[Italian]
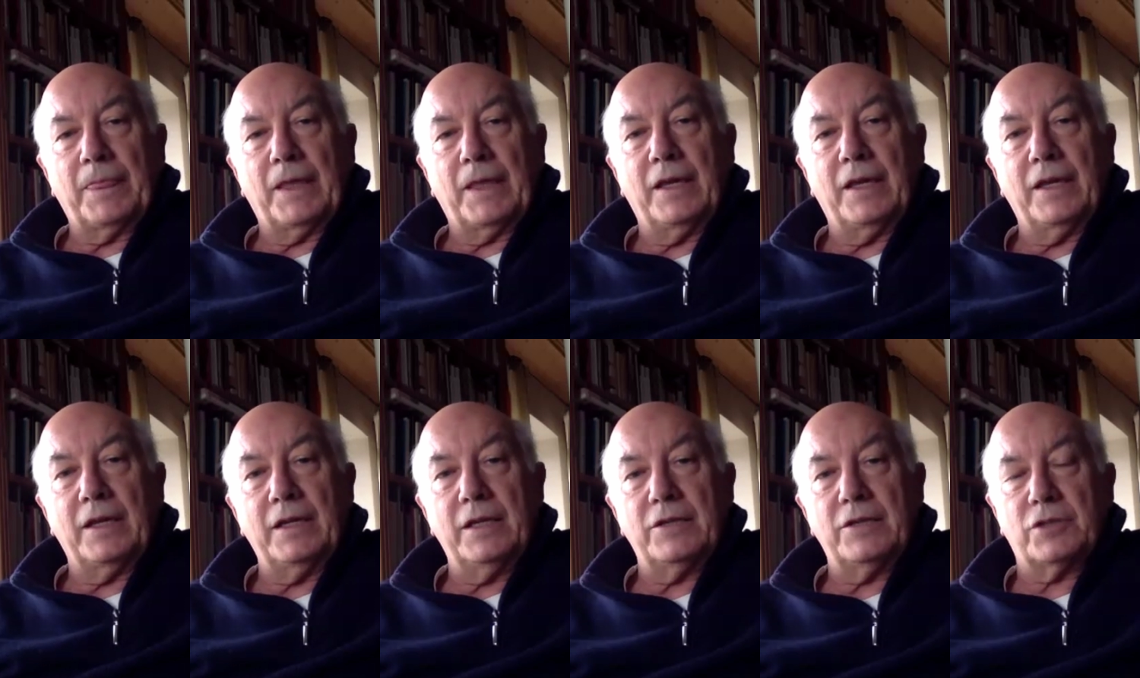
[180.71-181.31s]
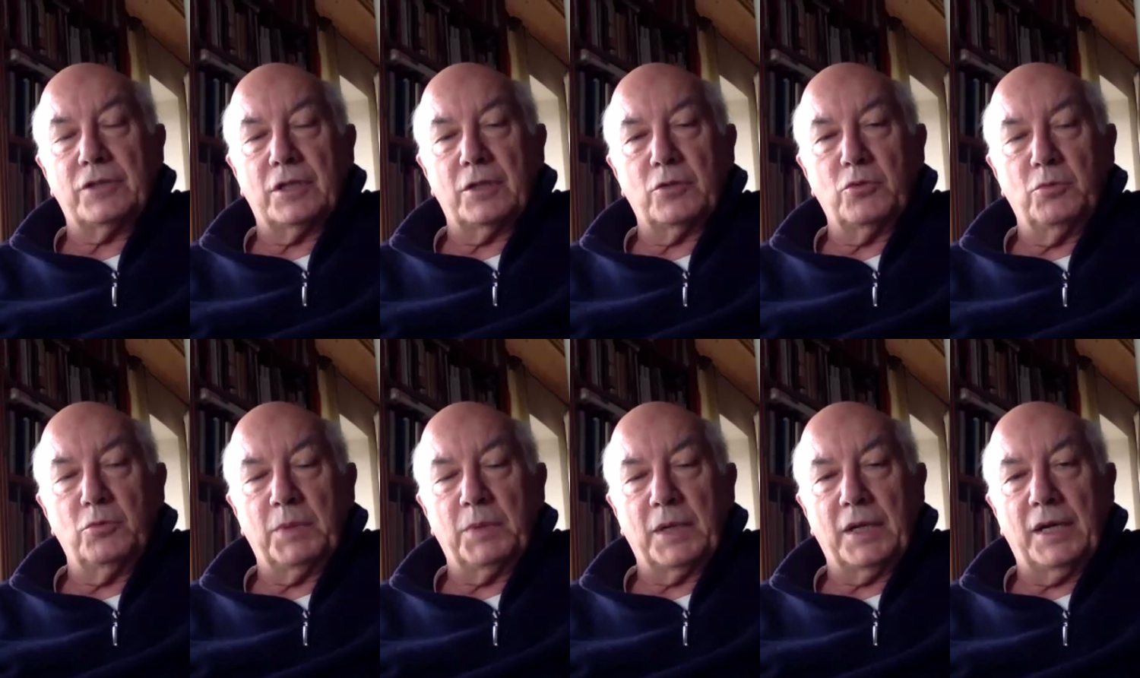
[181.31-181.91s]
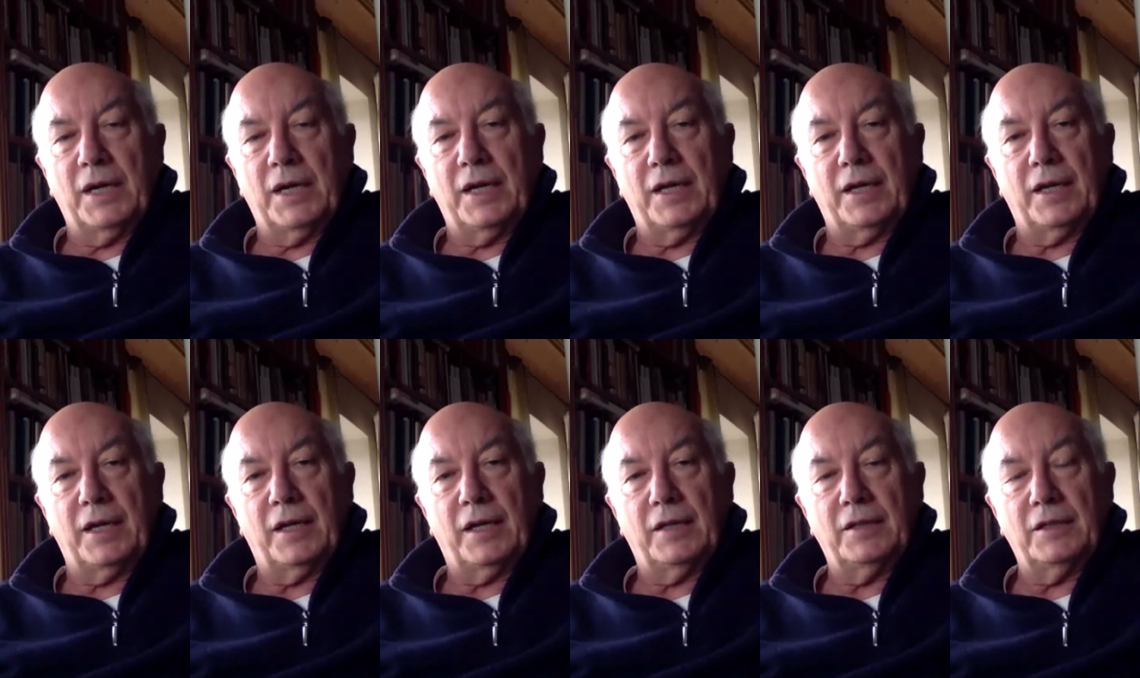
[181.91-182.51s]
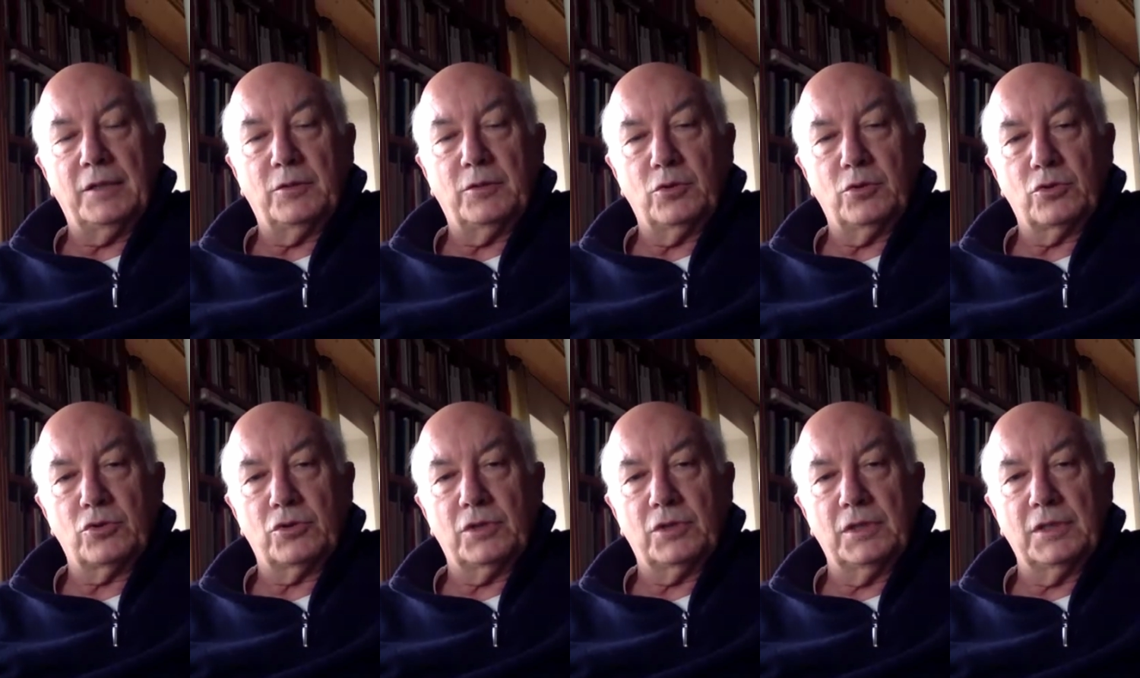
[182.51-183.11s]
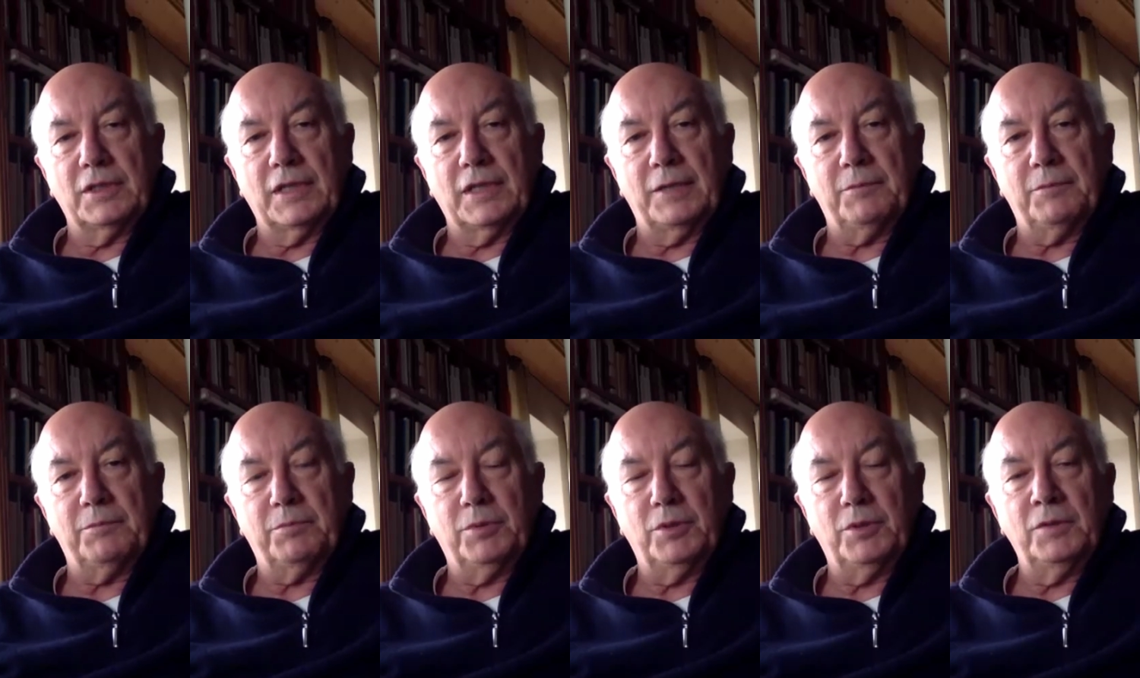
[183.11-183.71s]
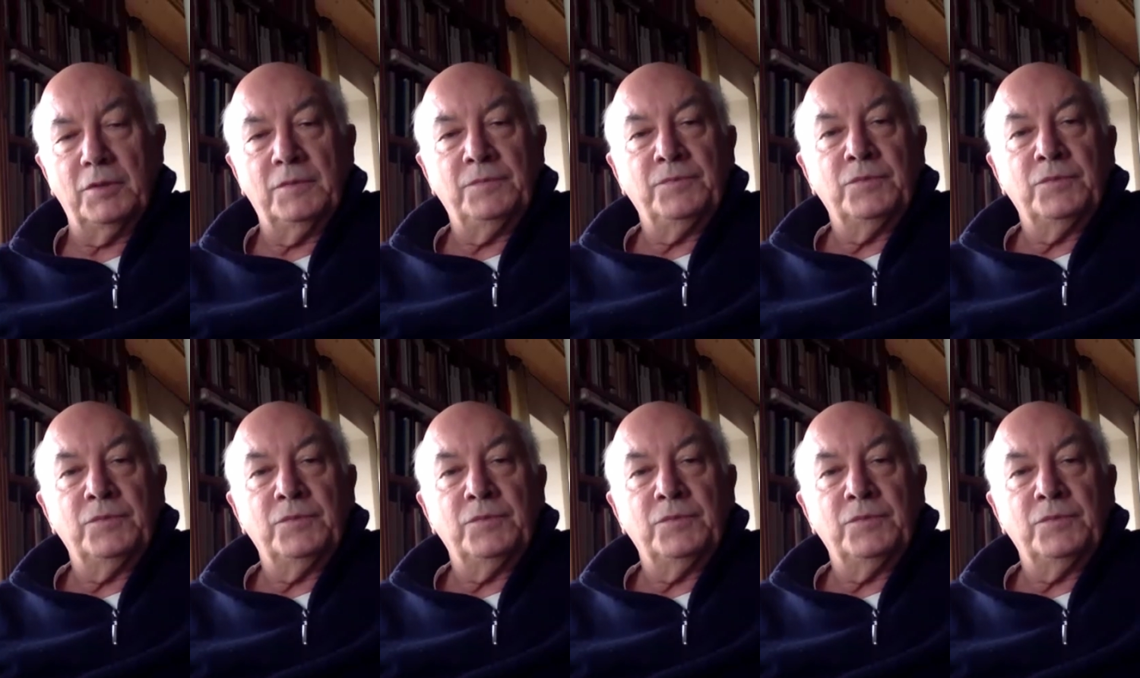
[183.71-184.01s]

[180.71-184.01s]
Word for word: che riesce a recuperare nel corso del tempo